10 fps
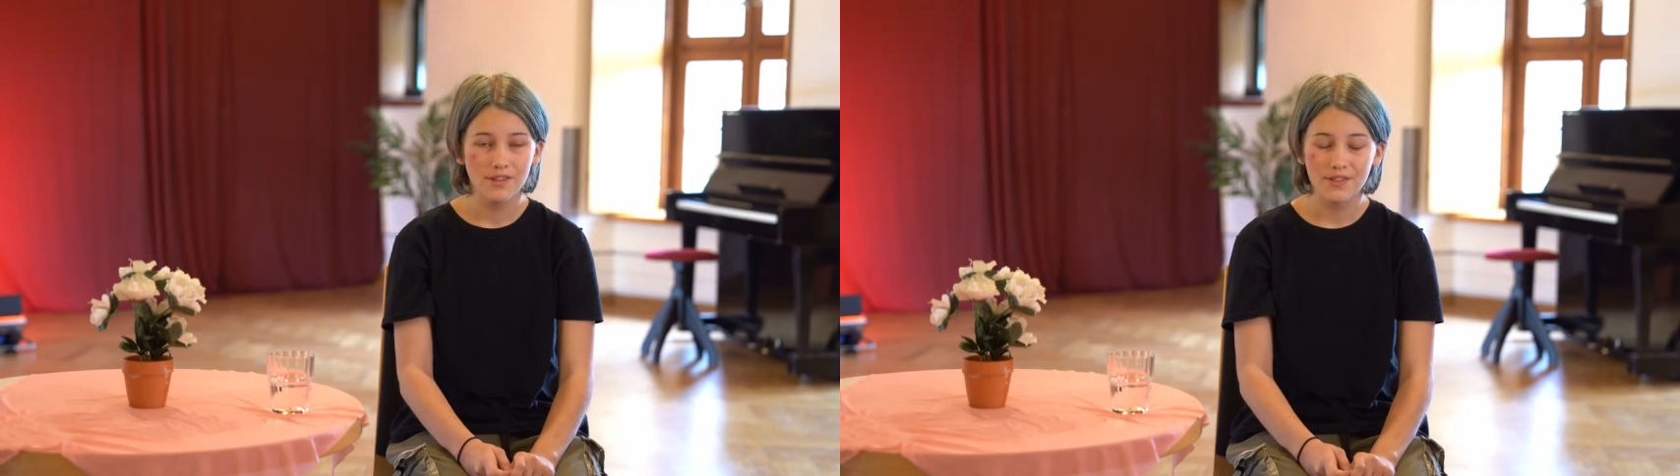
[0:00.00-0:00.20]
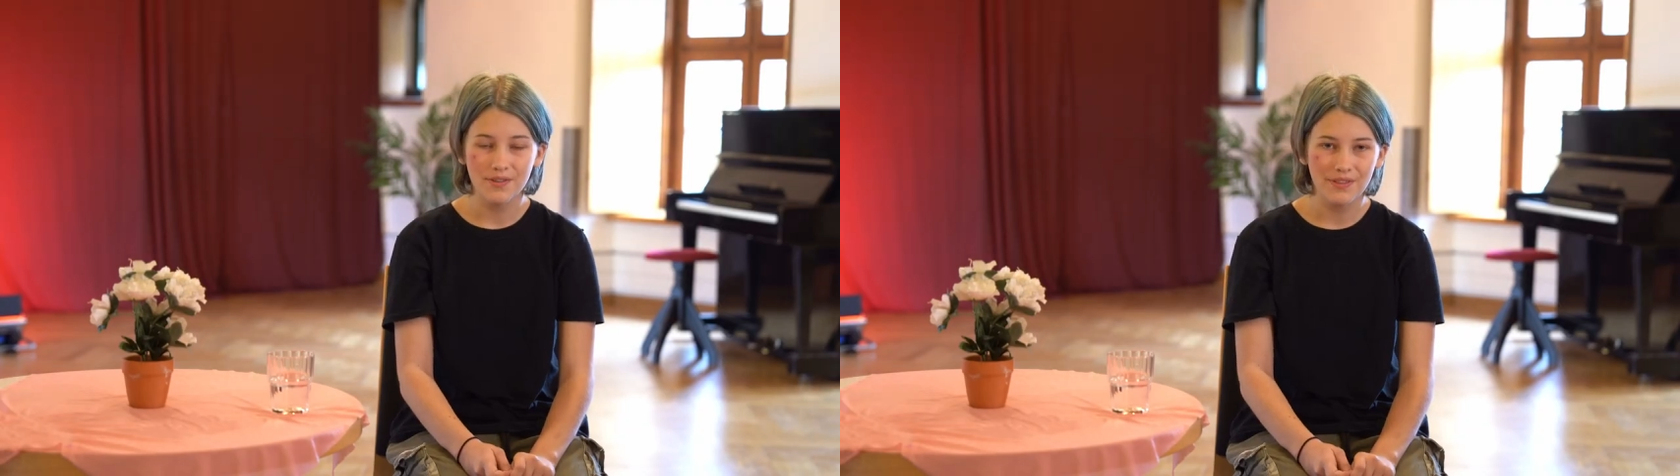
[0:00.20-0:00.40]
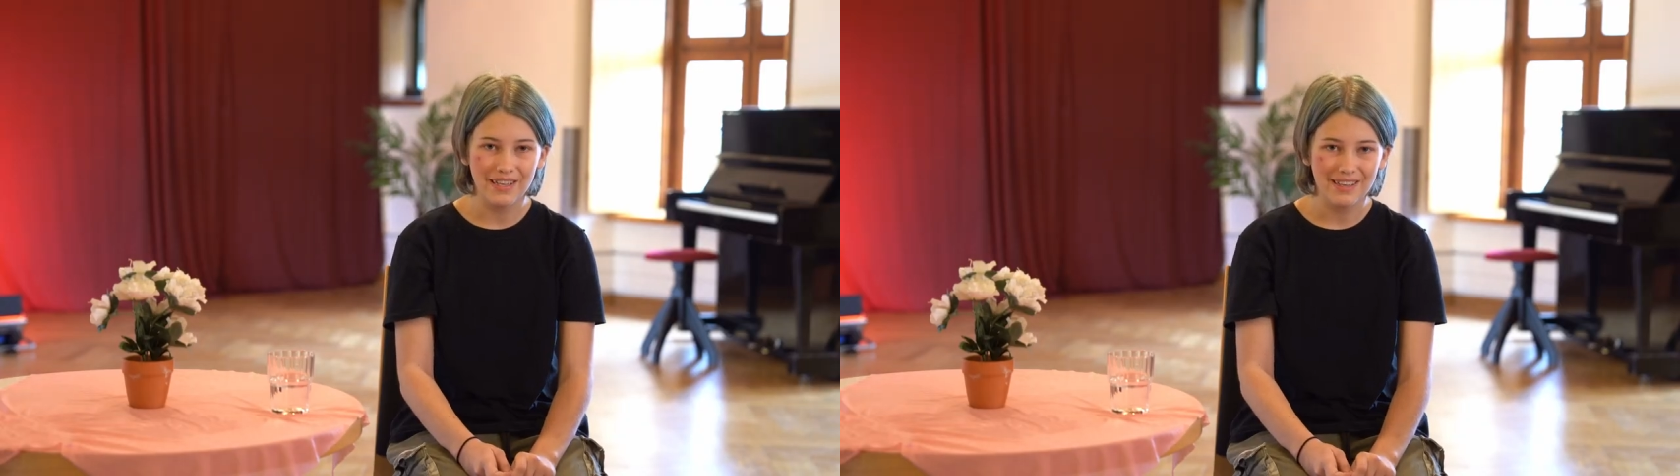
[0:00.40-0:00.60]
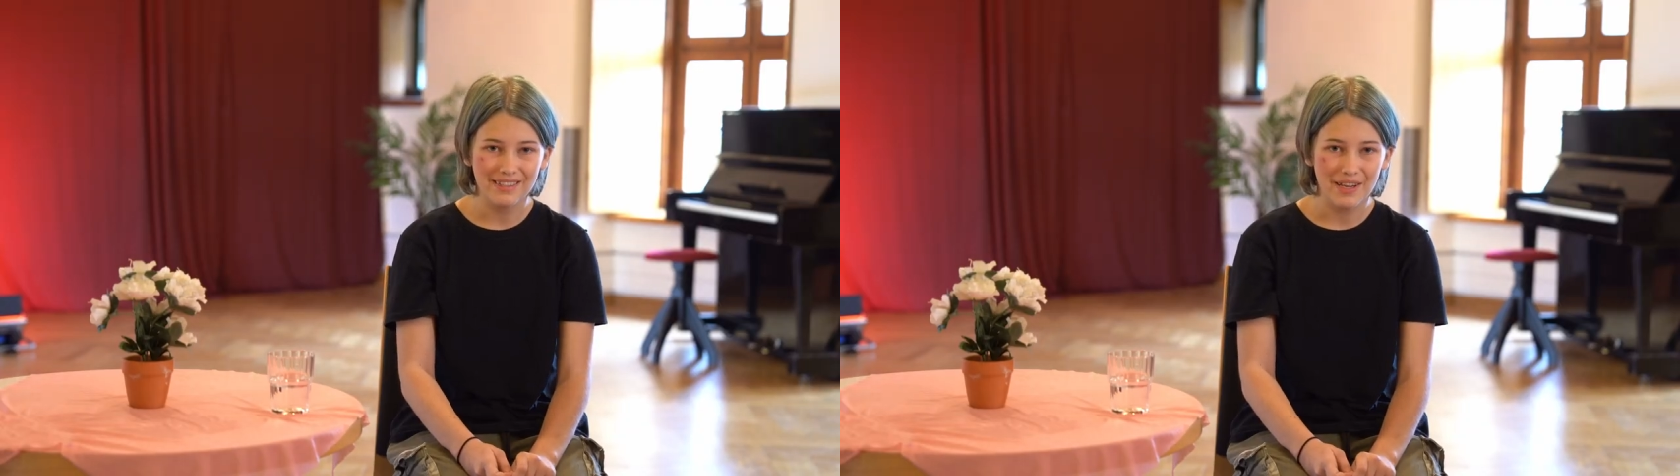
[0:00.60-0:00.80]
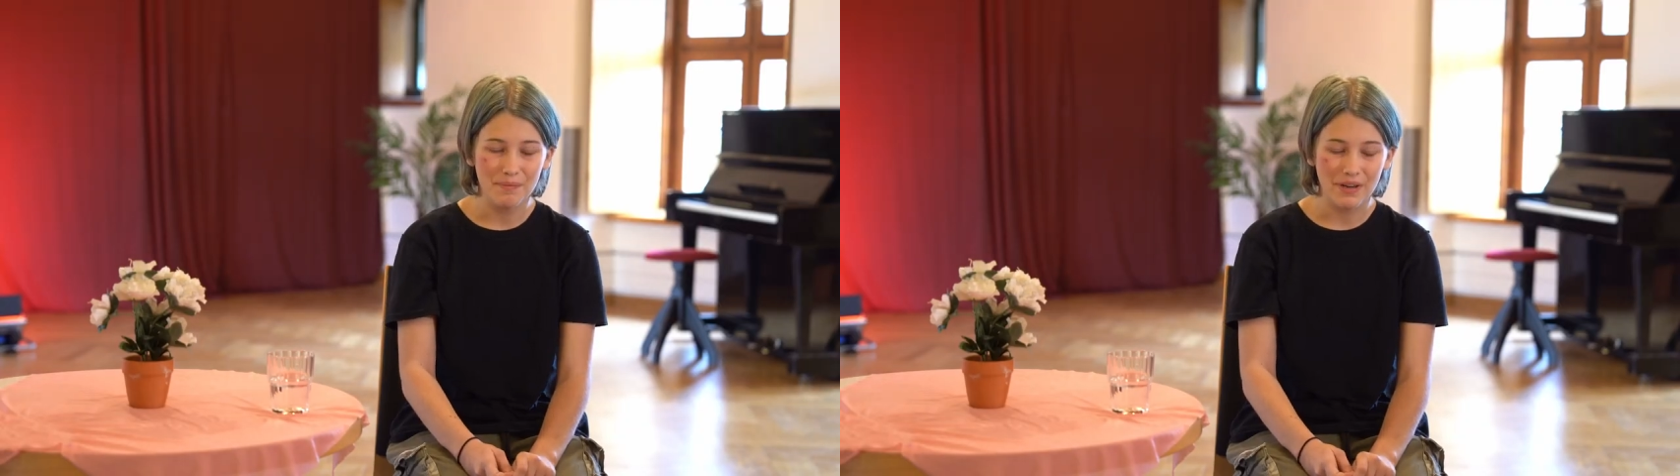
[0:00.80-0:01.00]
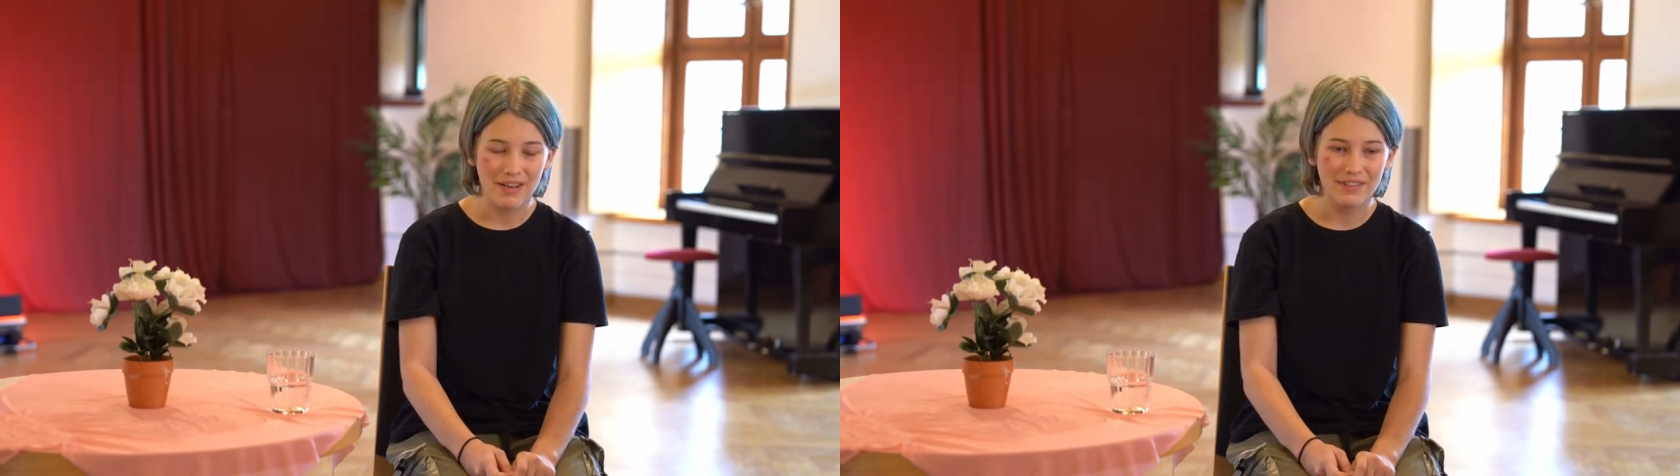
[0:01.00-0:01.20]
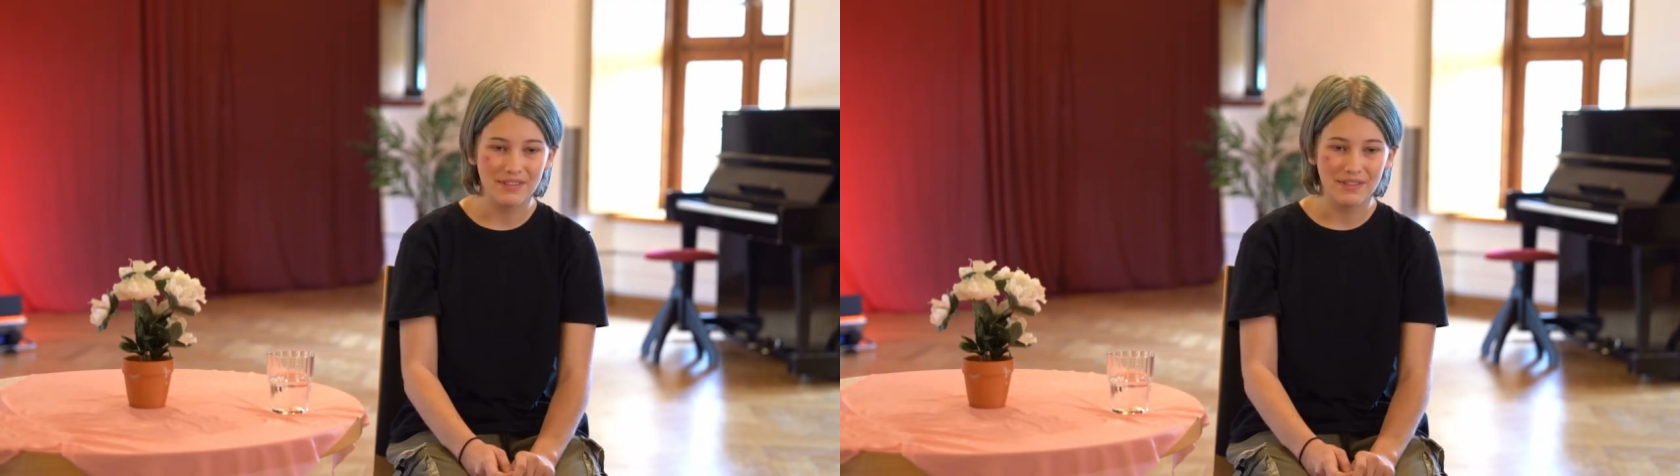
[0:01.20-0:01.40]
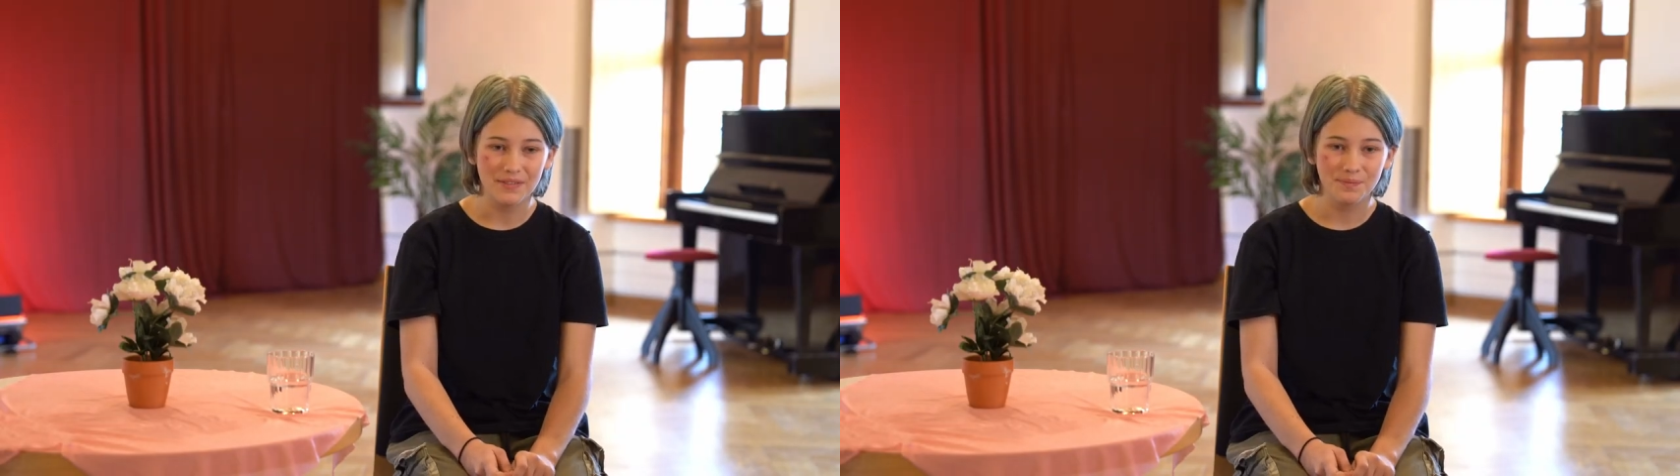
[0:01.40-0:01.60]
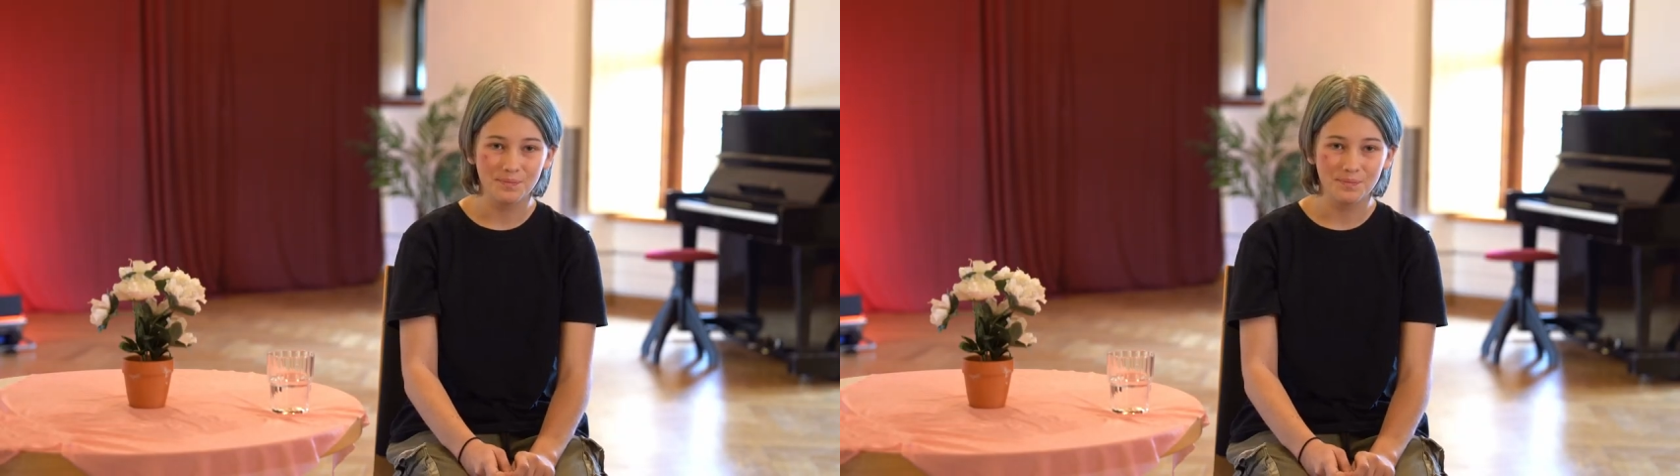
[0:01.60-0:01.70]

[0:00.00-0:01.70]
Schon wieder das Altbekannte.